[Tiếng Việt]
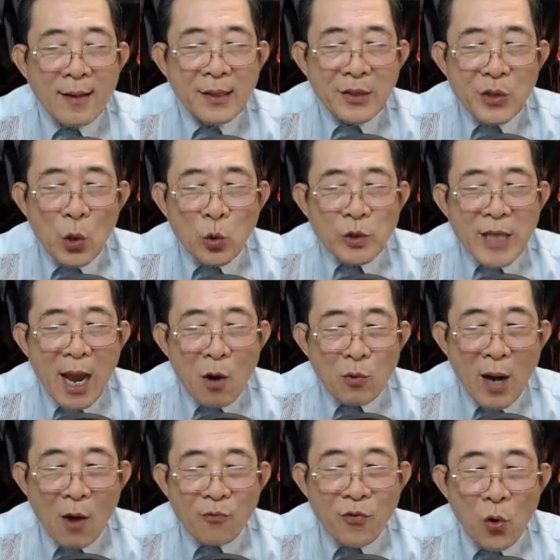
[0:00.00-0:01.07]
Dù sao
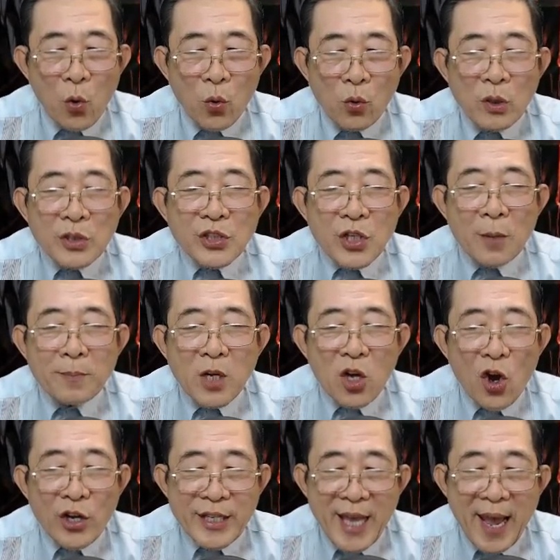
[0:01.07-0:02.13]
lão phu sớm đã
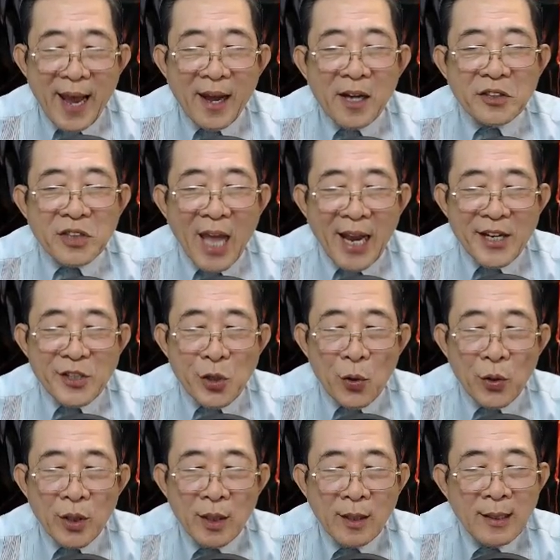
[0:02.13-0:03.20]
coi nhẹ hết thảy rồi
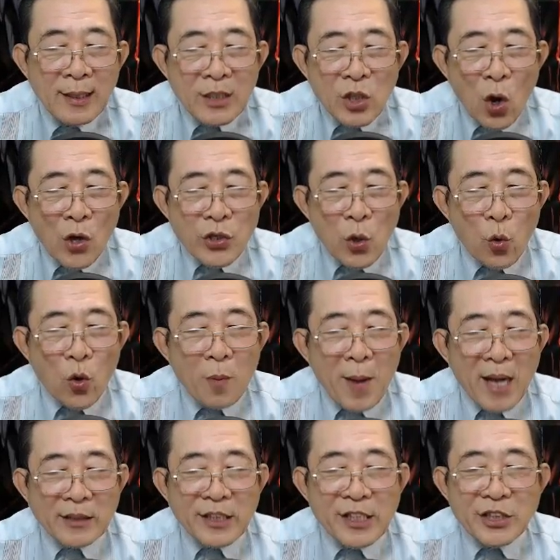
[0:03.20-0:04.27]
cho dù có mang
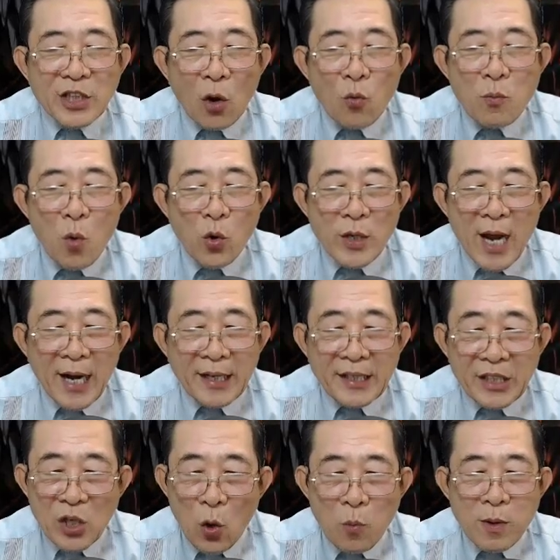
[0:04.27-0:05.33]
tiếng xấu muôn đời
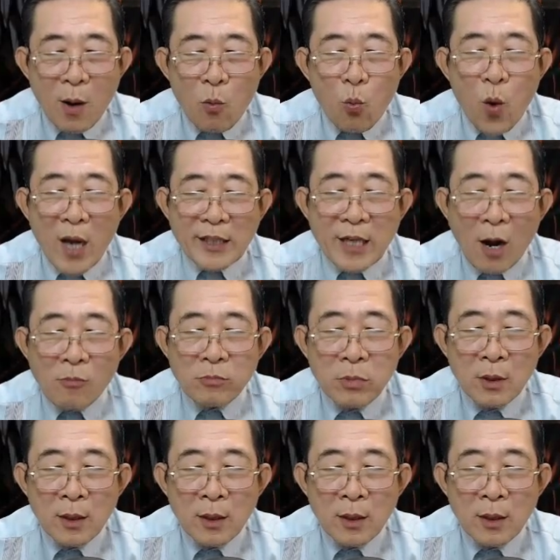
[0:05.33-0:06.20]
cũng không quan trọng.